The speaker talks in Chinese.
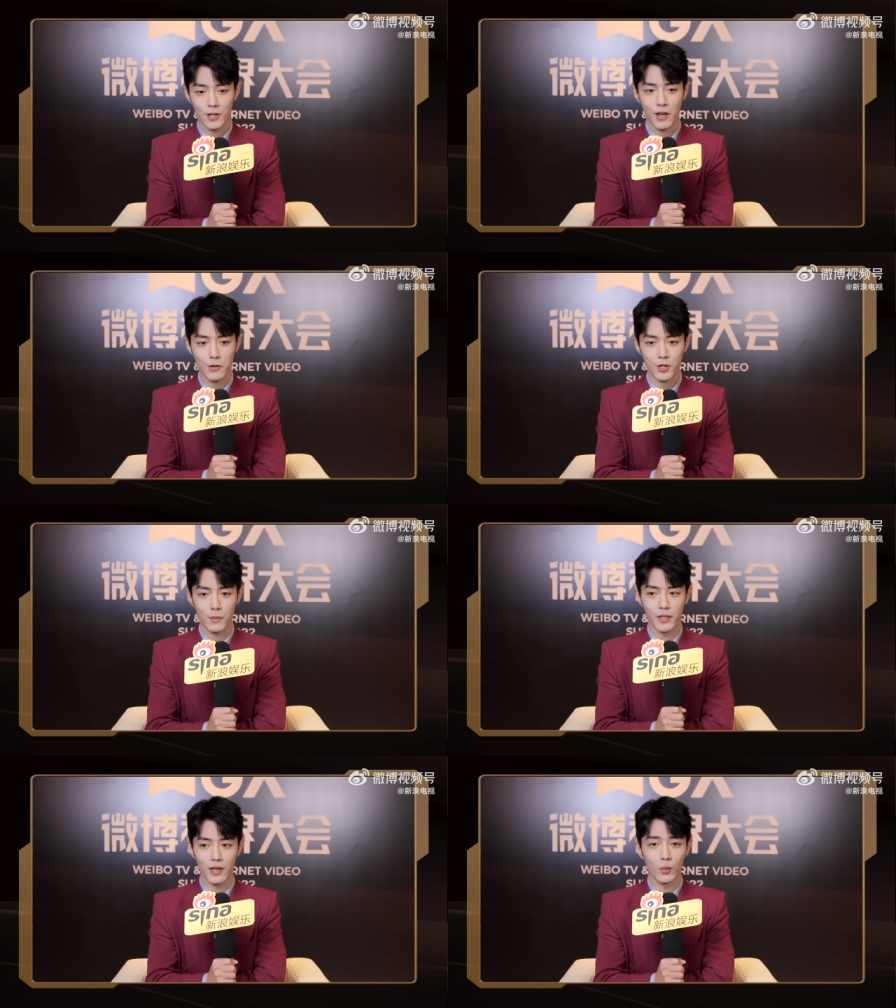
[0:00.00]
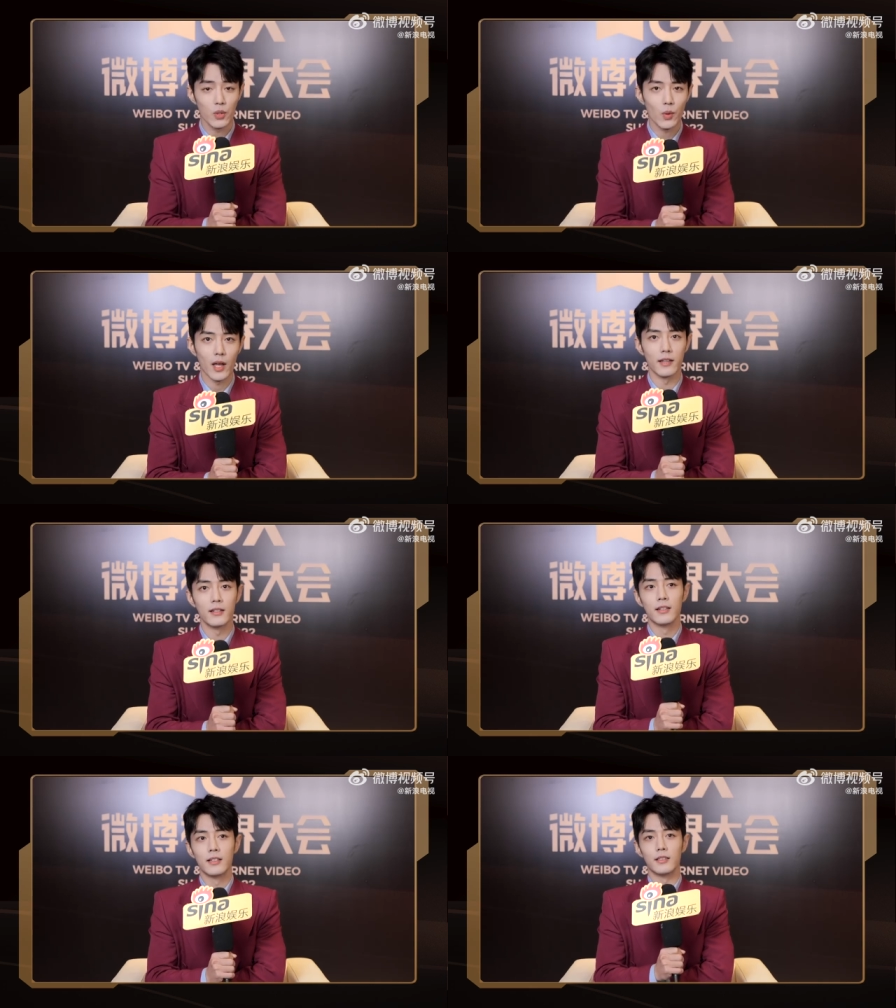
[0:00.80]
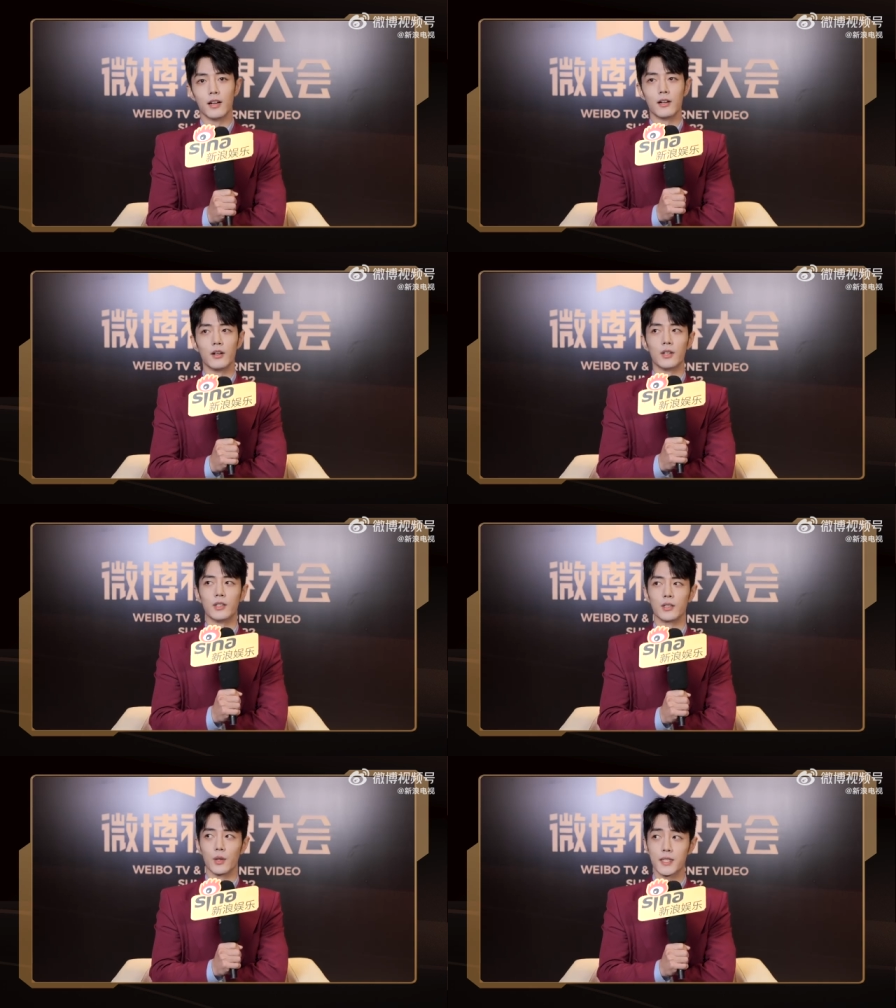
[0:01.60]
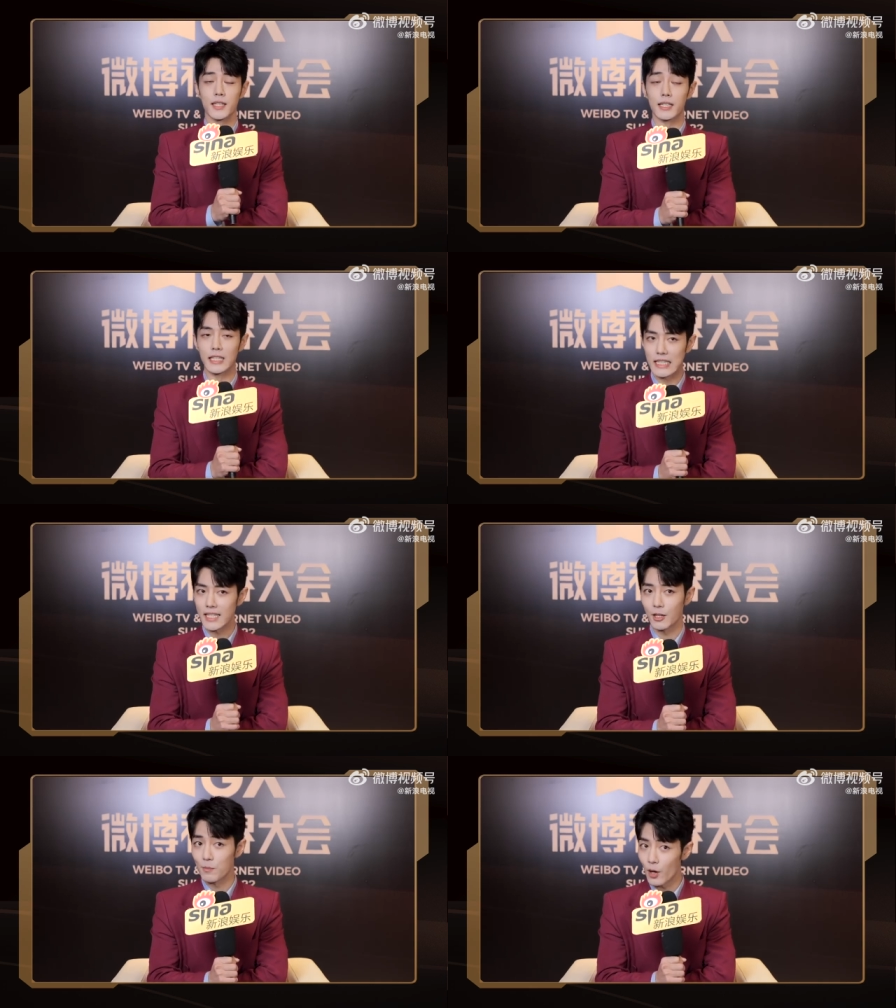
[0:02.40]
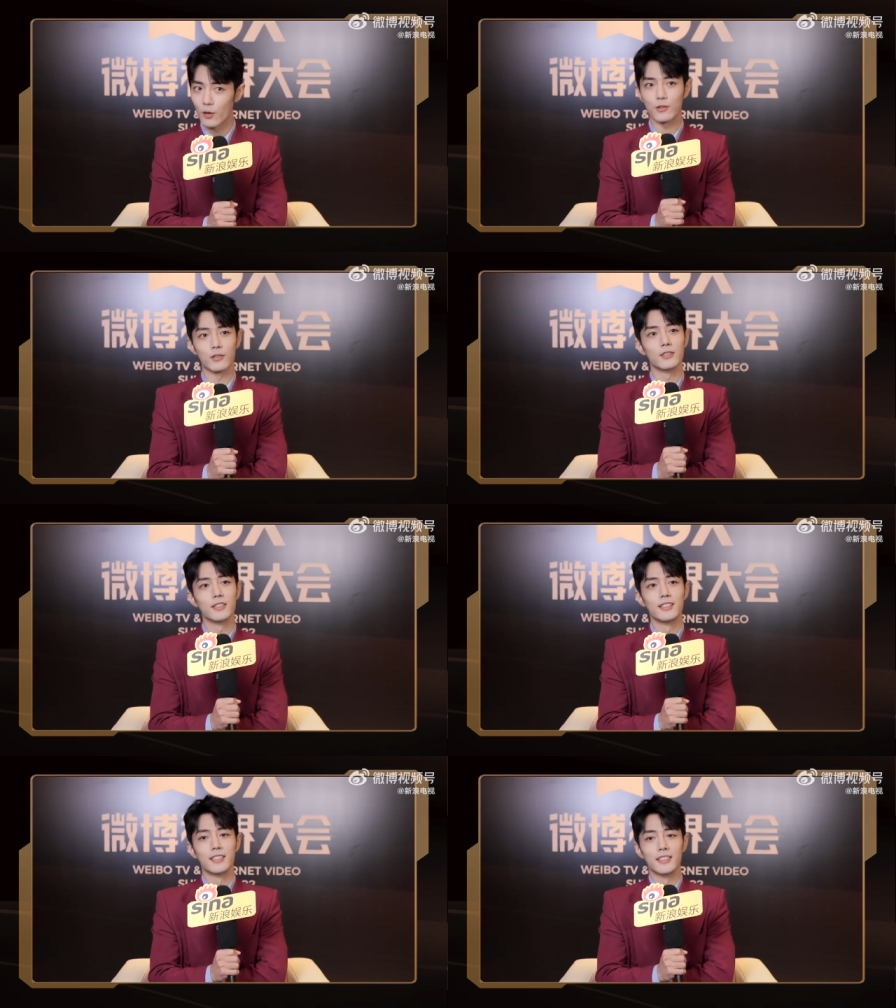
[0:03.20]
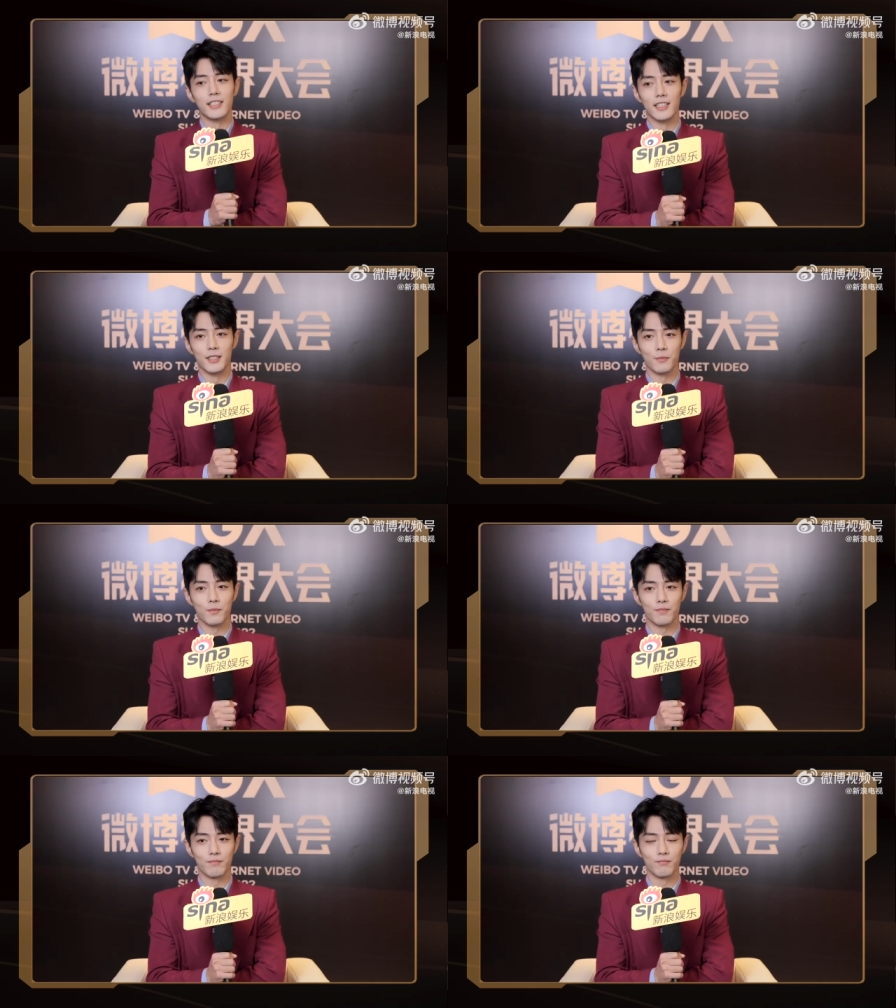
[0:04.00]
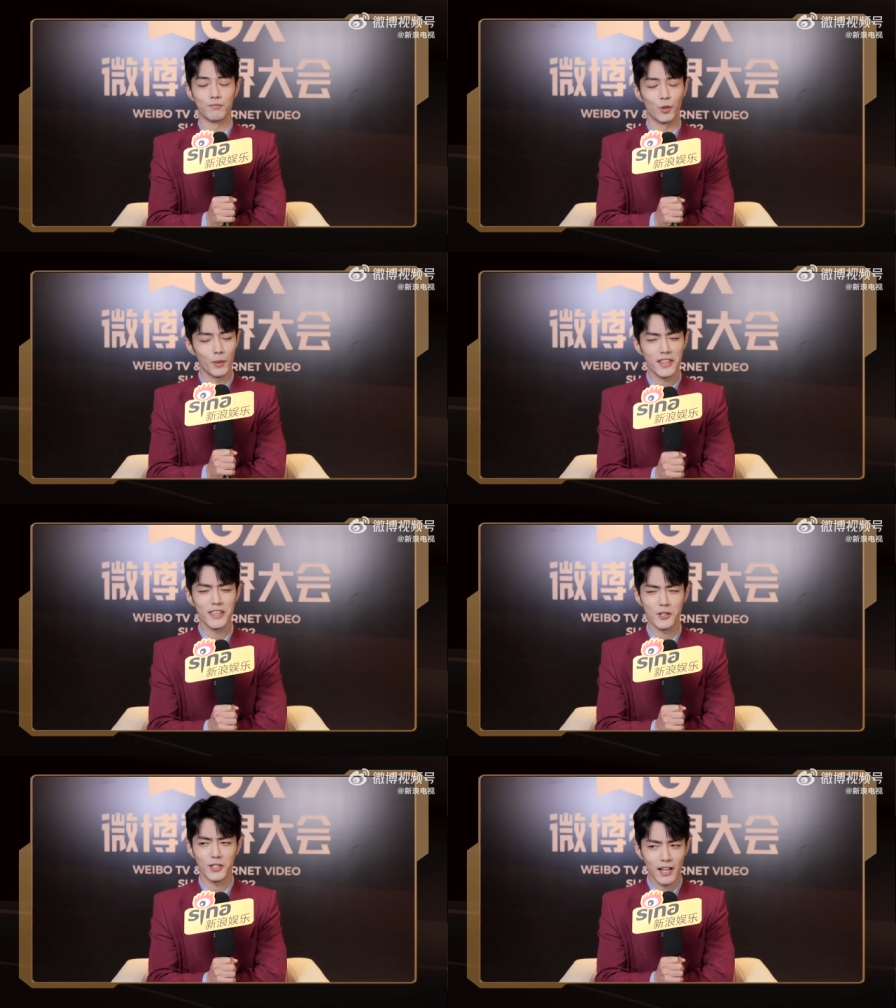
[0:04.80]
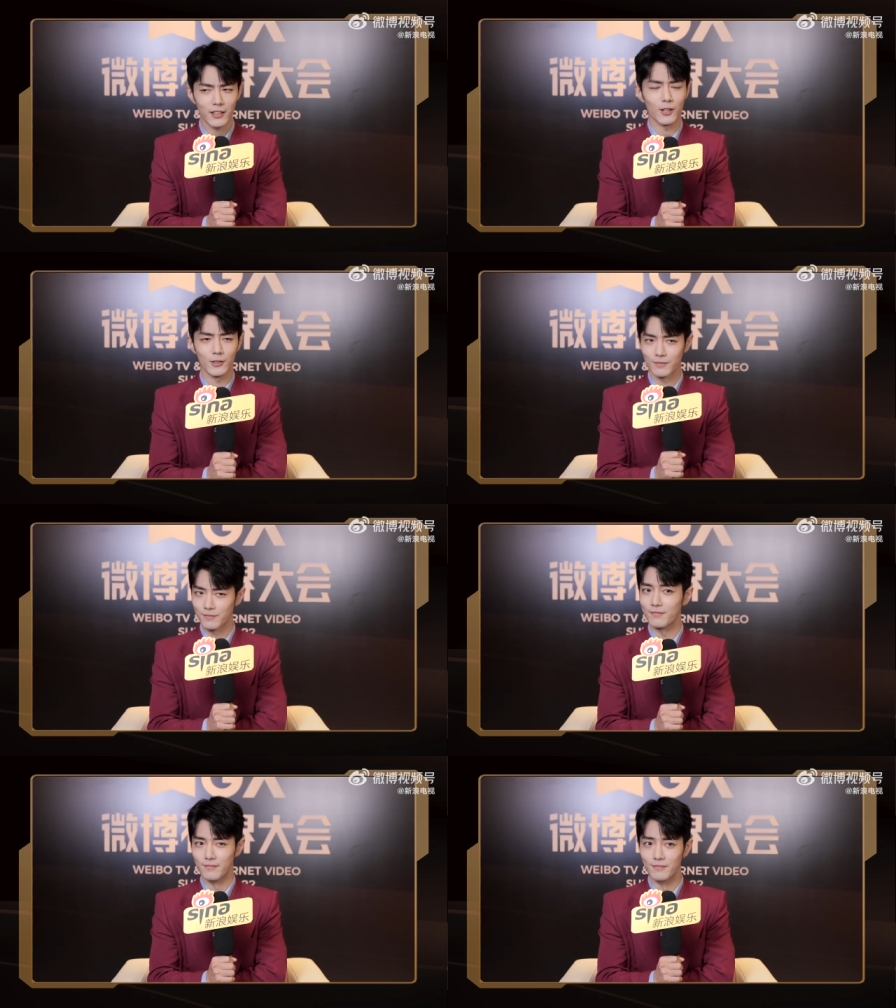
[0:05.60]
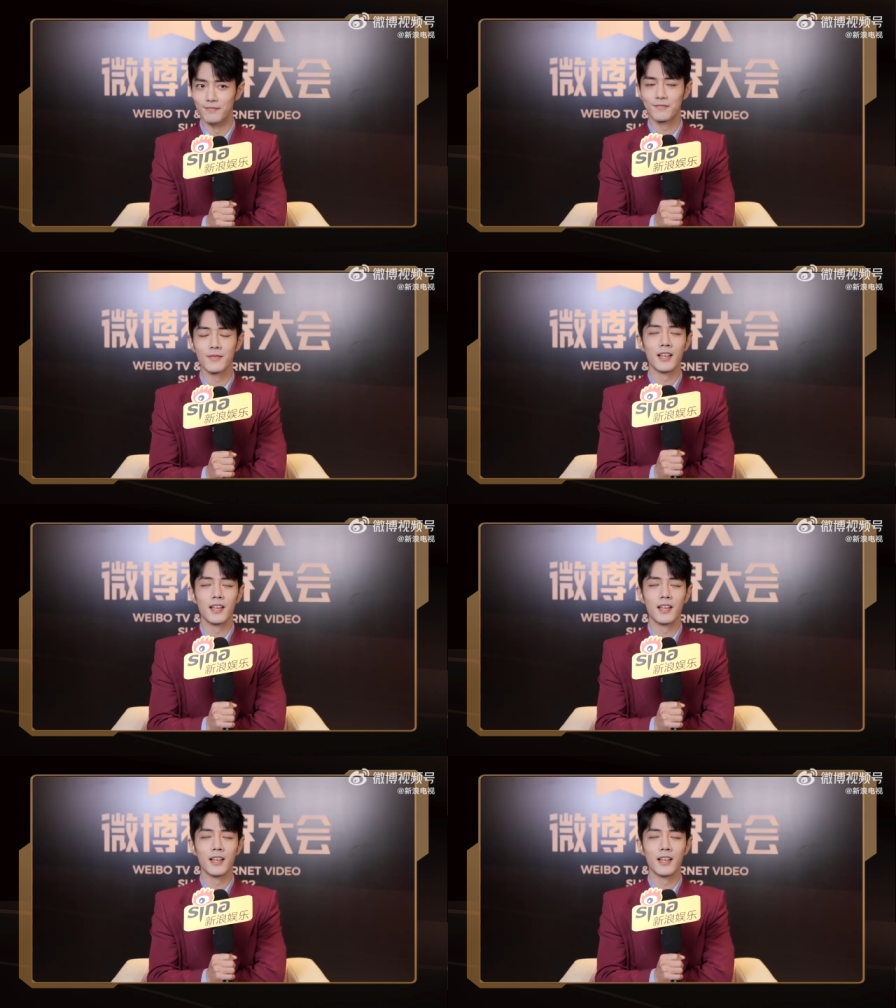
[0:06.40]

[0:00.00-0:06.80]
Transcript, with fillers: 盛阳是比较温暖，然后有自己的理想跟抱负，嗯，不被现实打倒，嗯。